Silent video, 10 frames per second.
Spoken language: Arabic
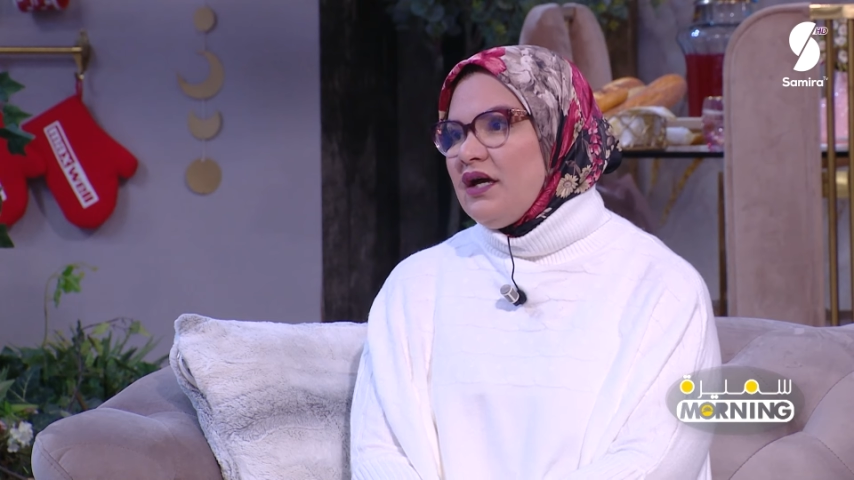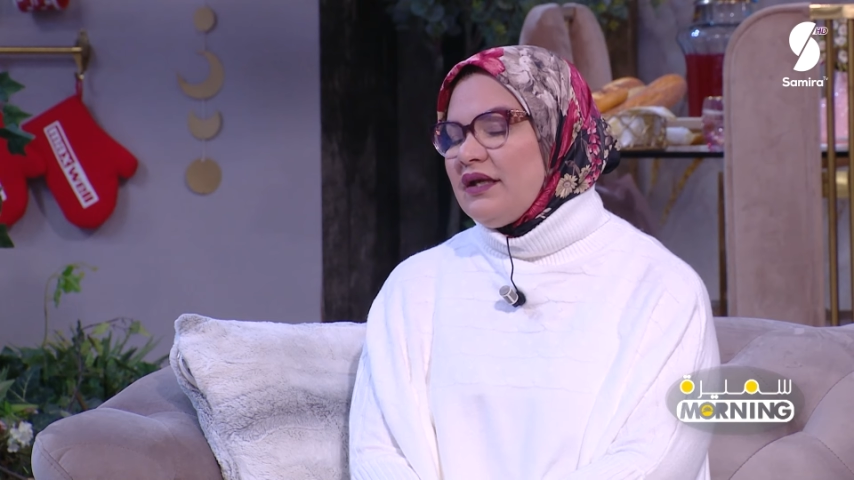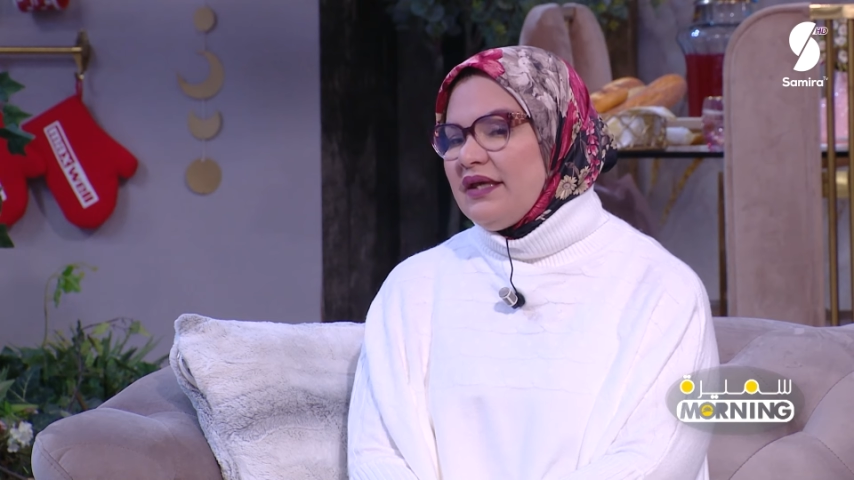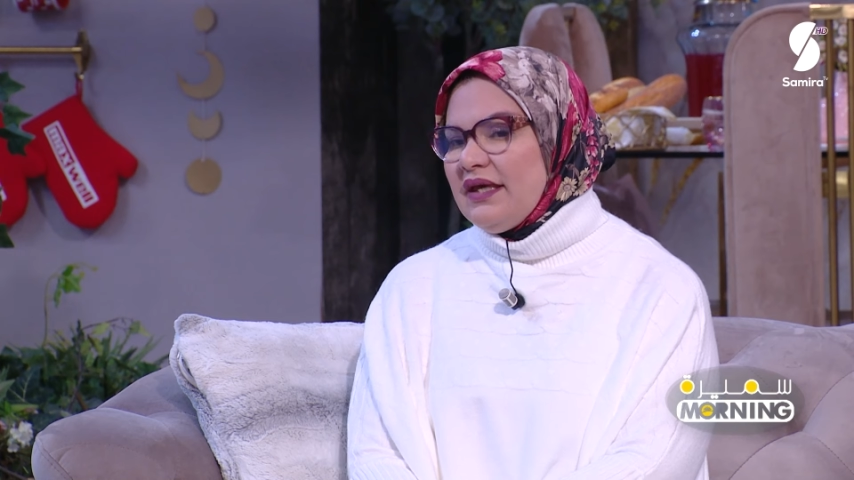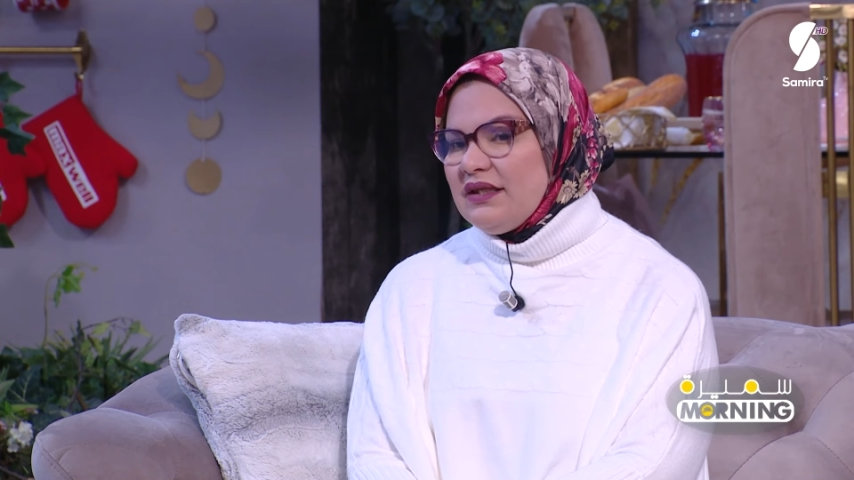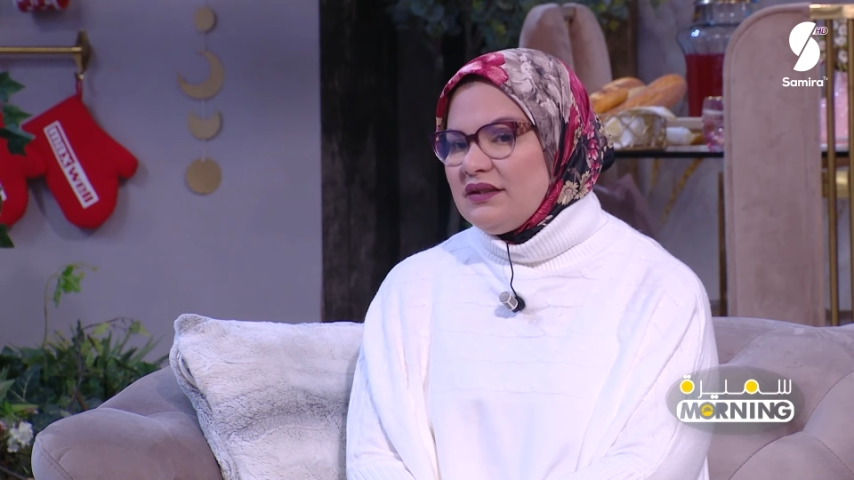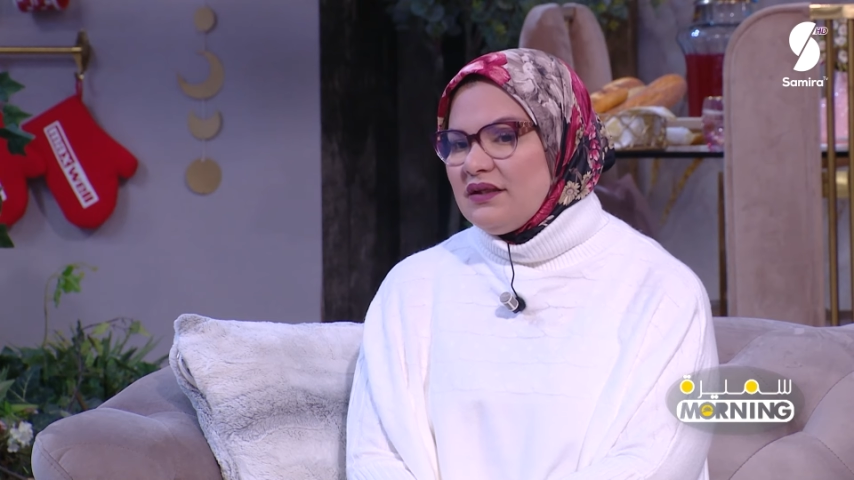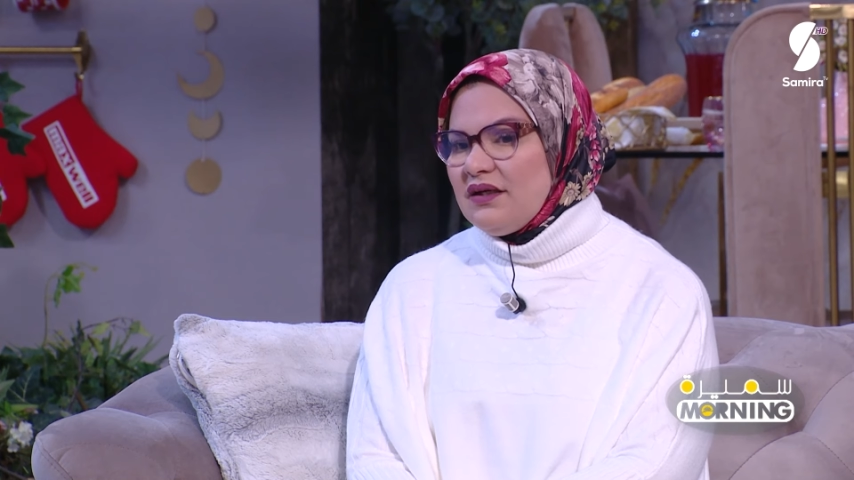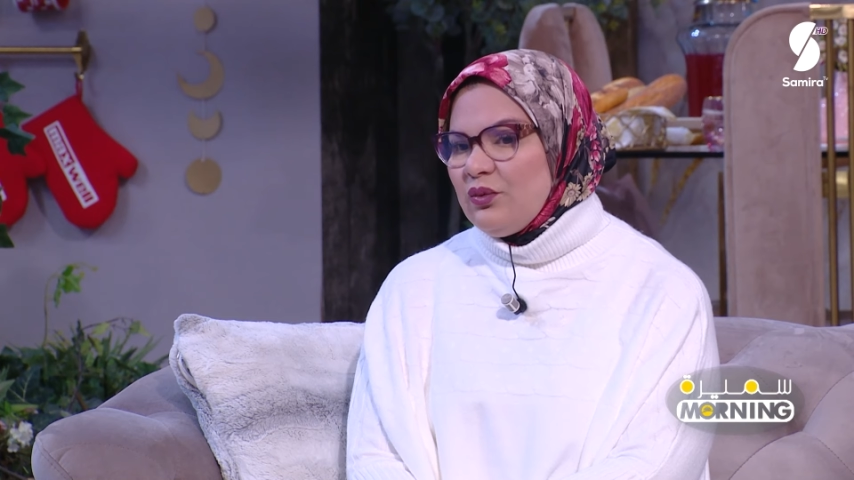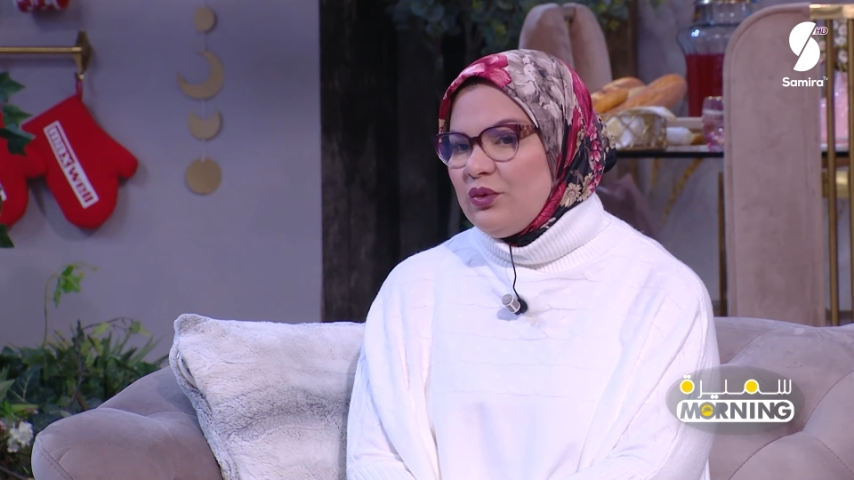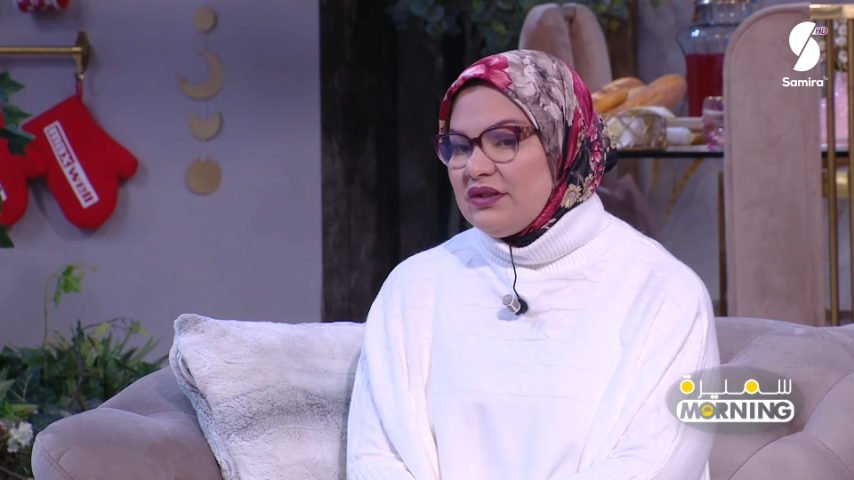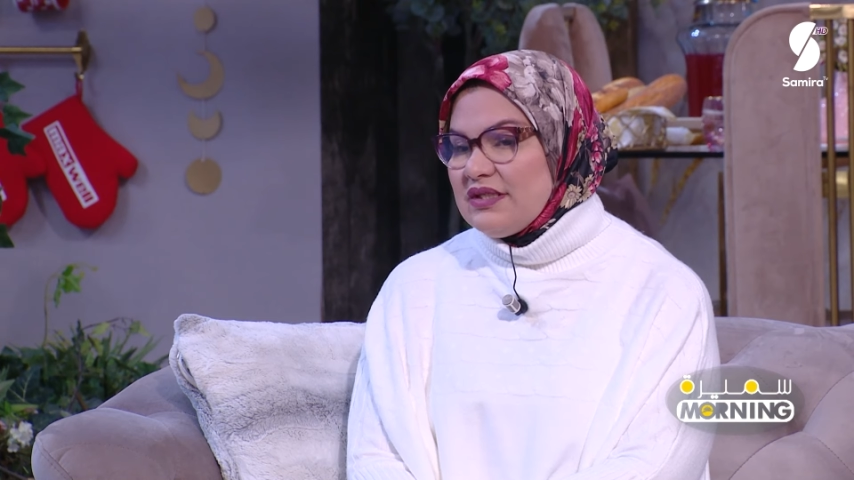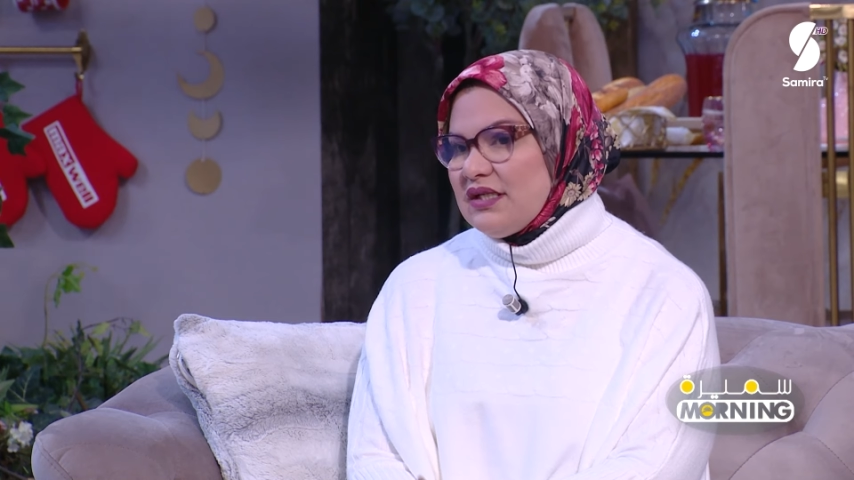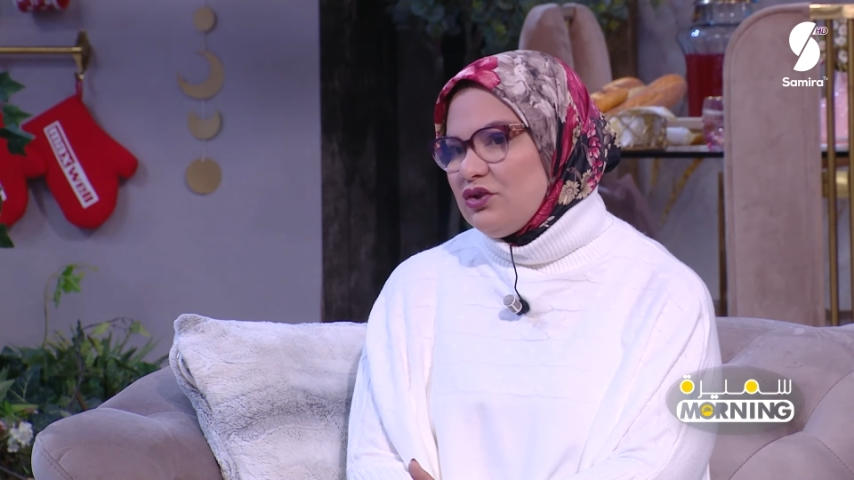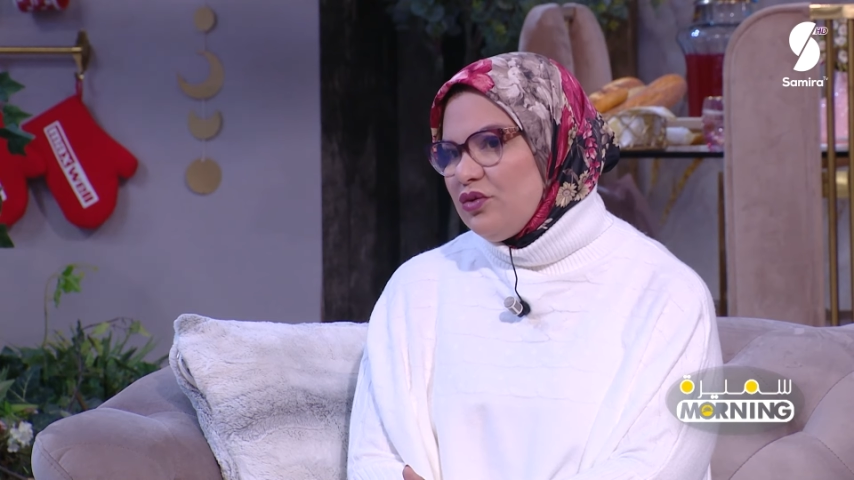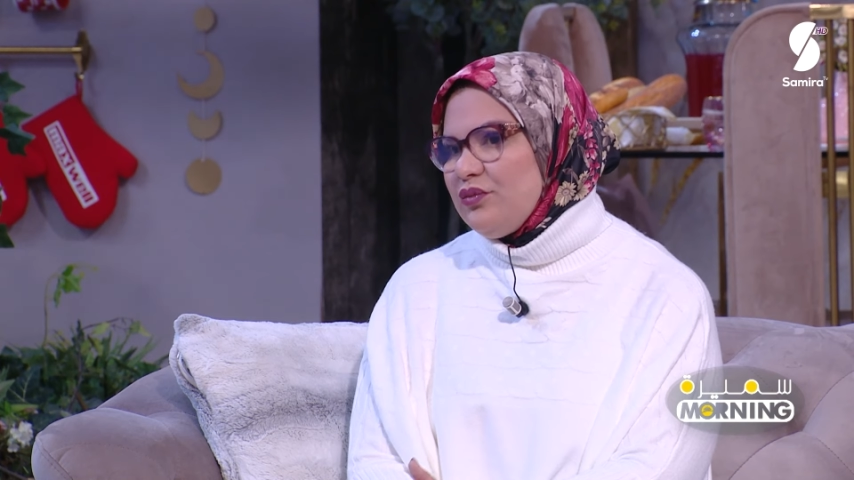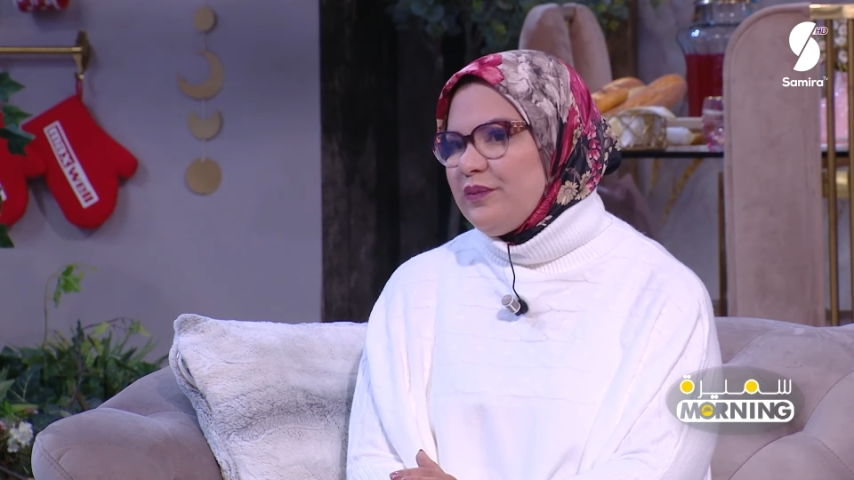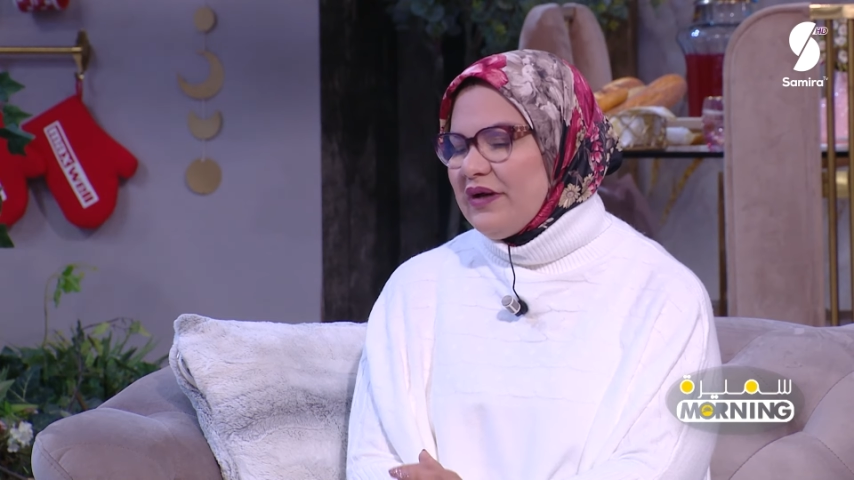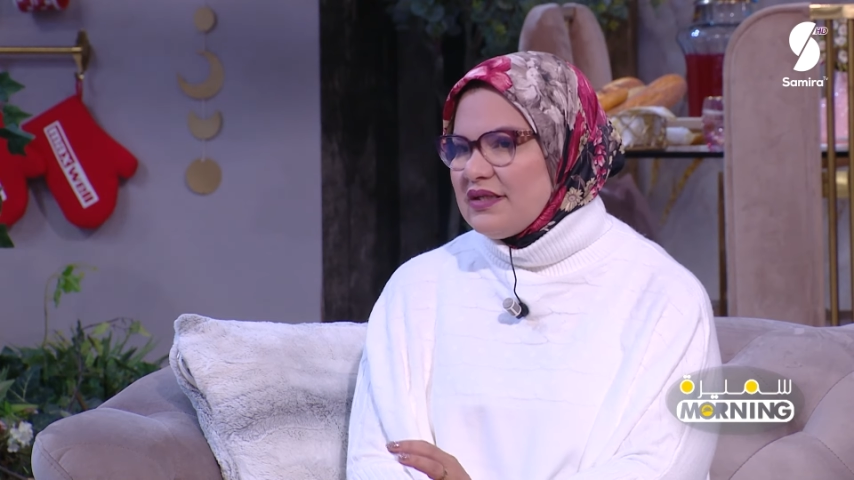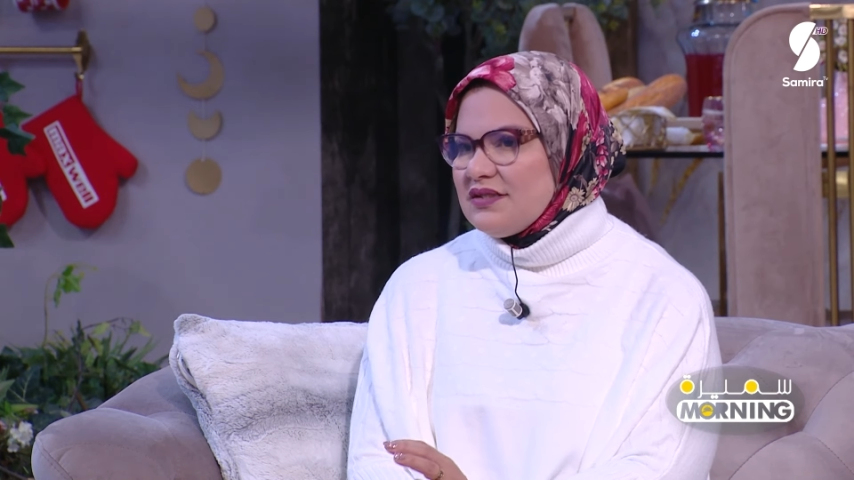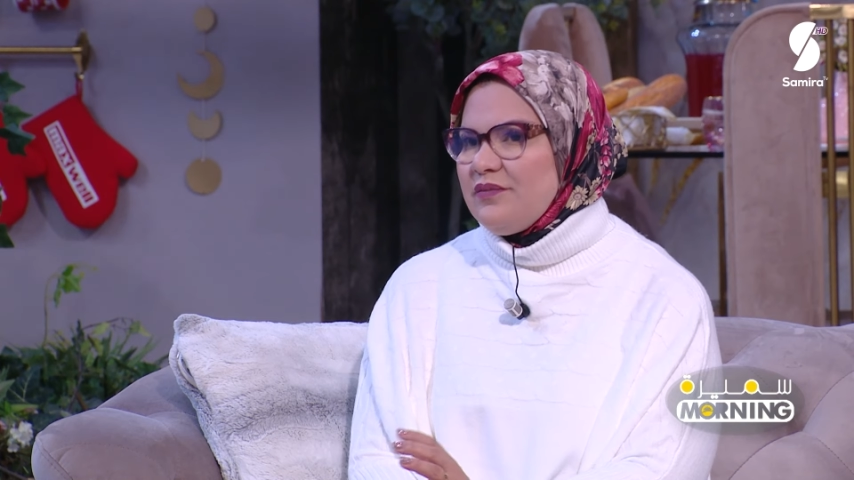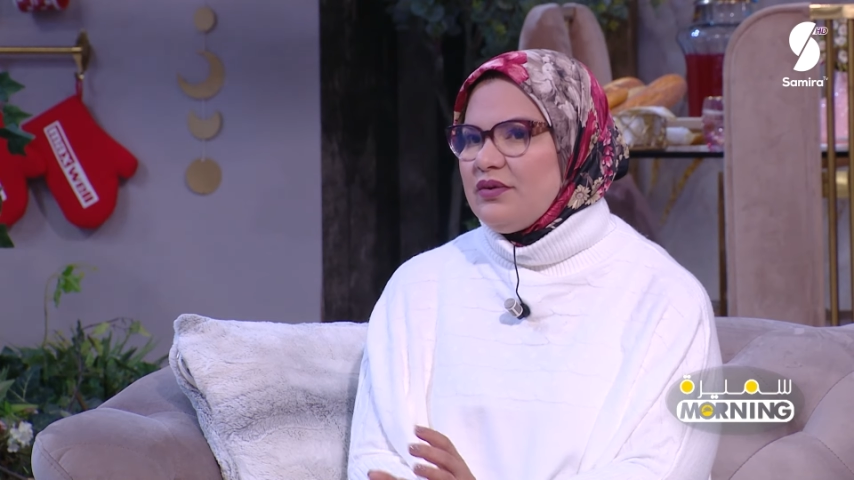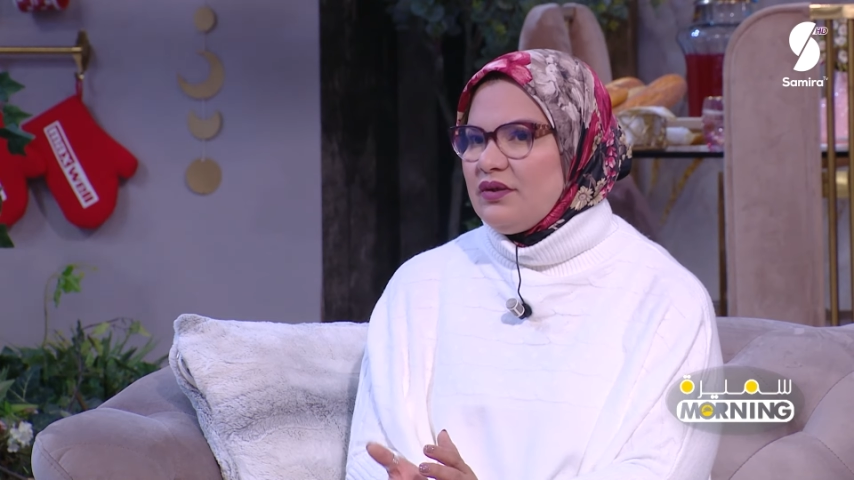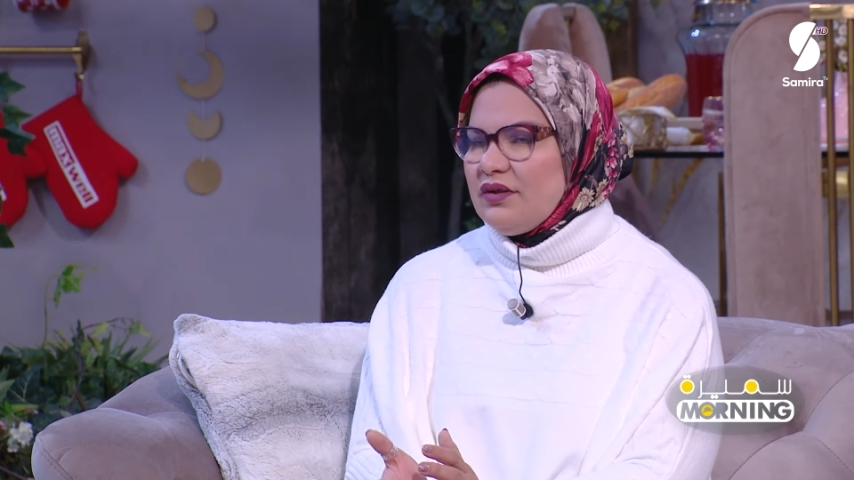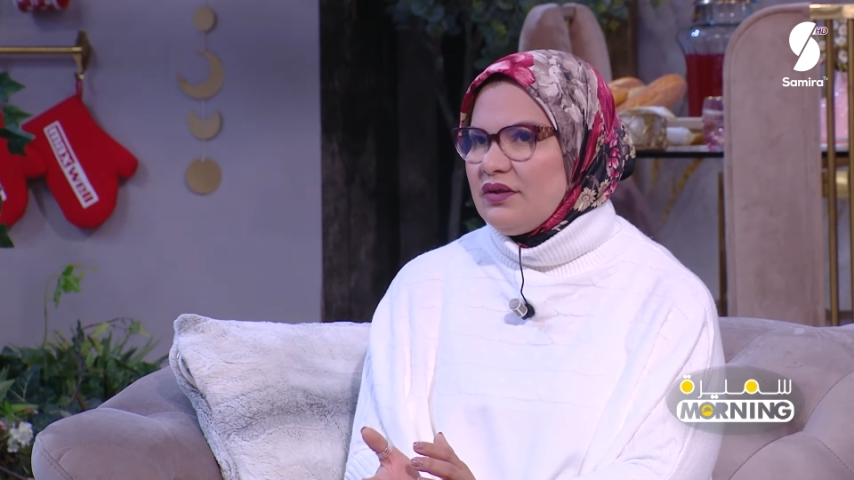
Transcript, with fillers: كاين وين الناس عندهم باغ اكزومبل